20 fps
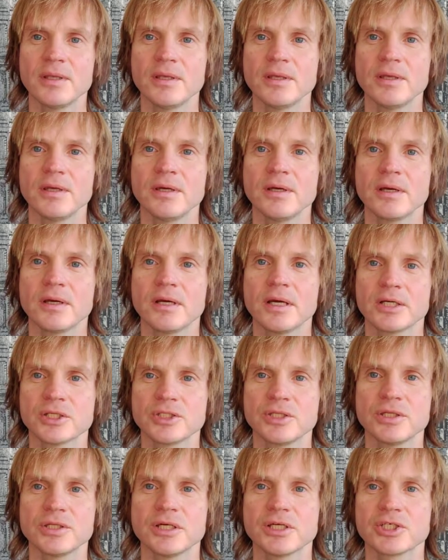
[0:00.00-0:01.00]
И
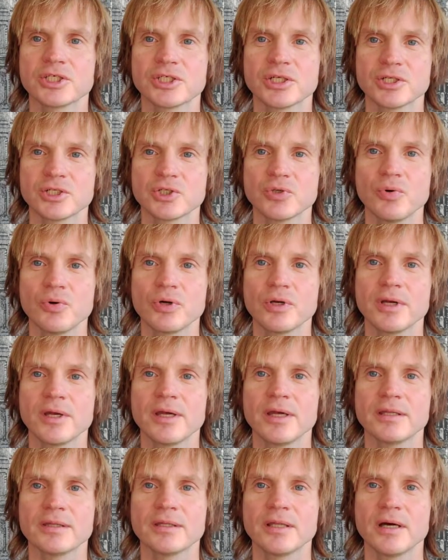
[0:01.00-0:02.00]
каждый наш
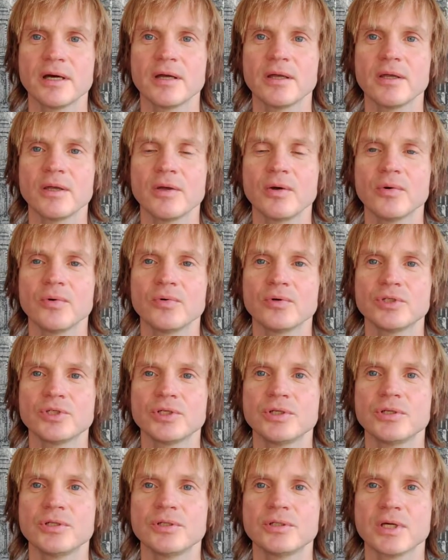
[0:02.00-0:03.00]
шажок – это
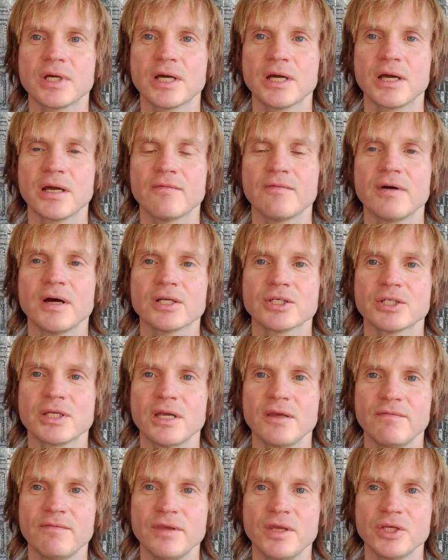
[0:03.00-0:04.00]
очень такая
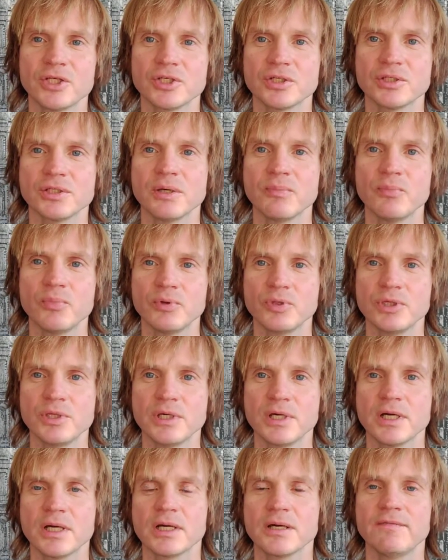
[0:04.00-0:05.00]
важная вещь на
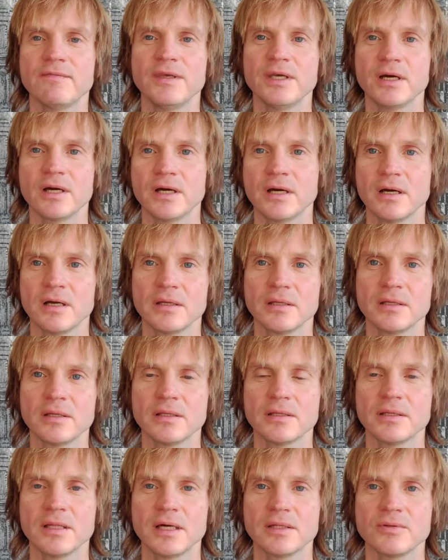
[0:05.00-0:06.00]
пути, как веха.
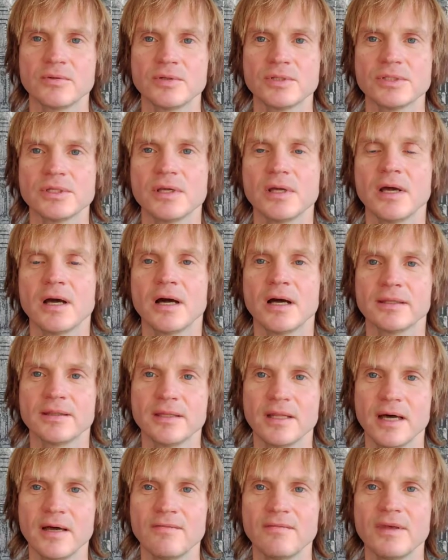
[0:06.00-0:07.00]
Да? То есть
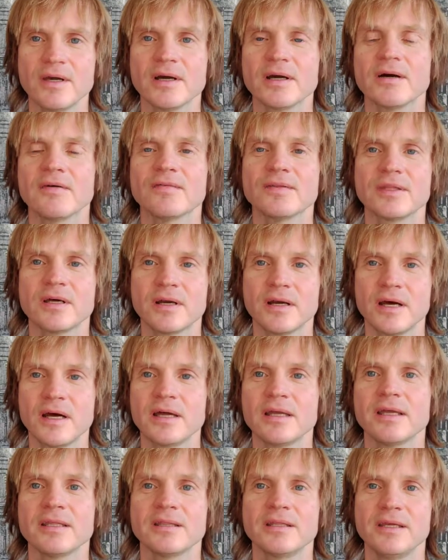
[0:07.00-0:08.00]
одна веха,
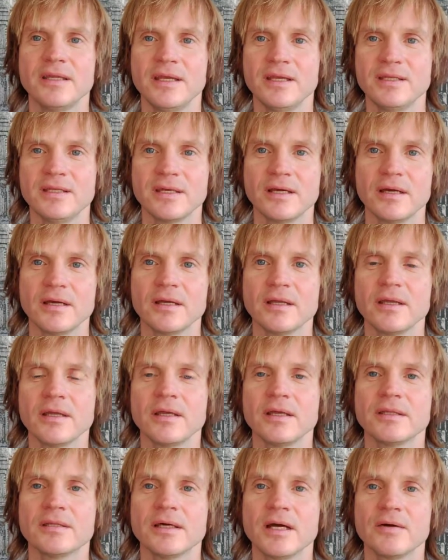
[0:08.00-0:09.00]
вторая, третья.
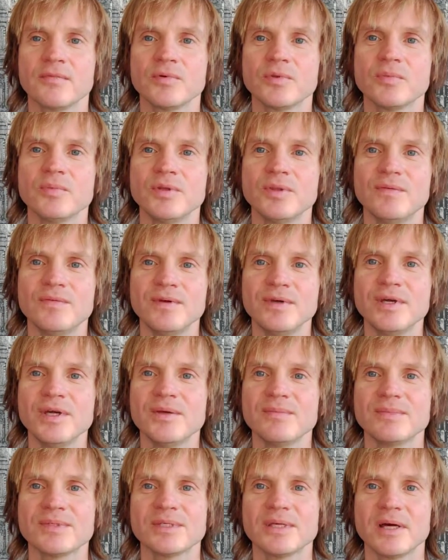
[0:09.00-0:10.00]
И так вот мы
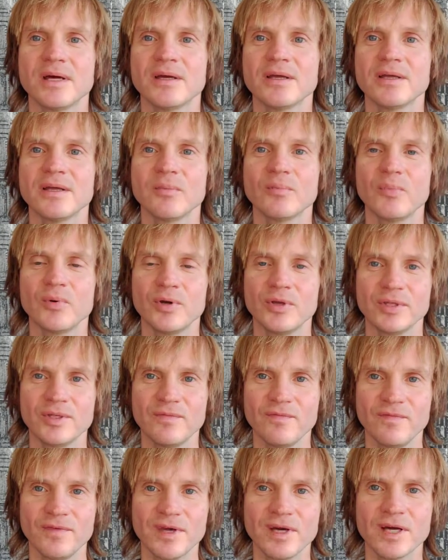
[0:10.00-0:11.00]
двигаемся по
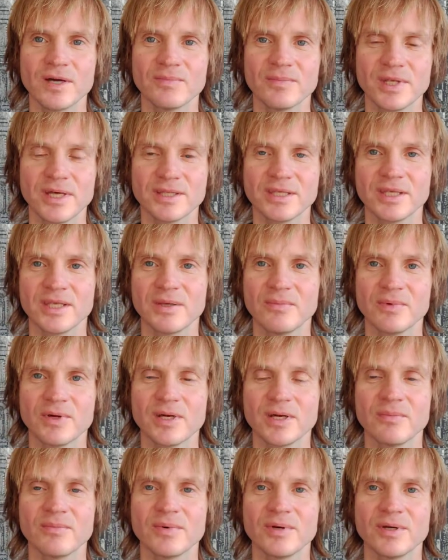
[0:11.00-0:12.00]
этим вехам, да,
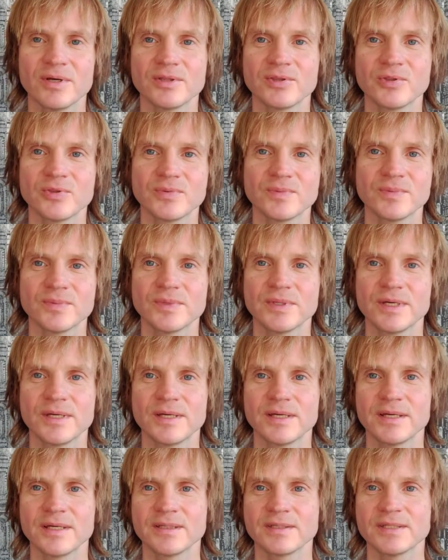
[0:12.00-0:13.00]
таким как бы
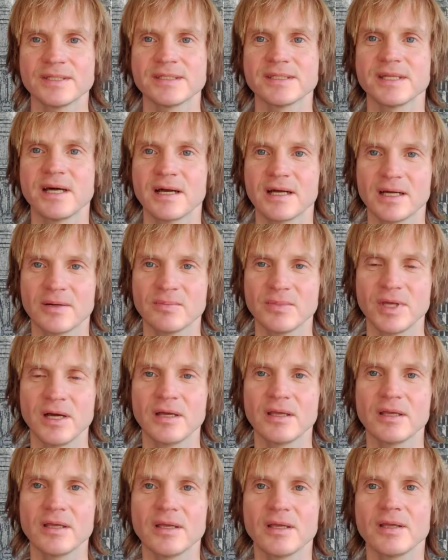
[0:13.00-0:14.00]
э, знаком,
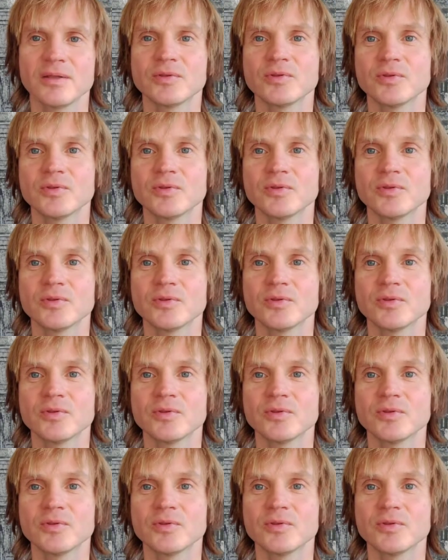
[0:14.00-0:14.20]
да,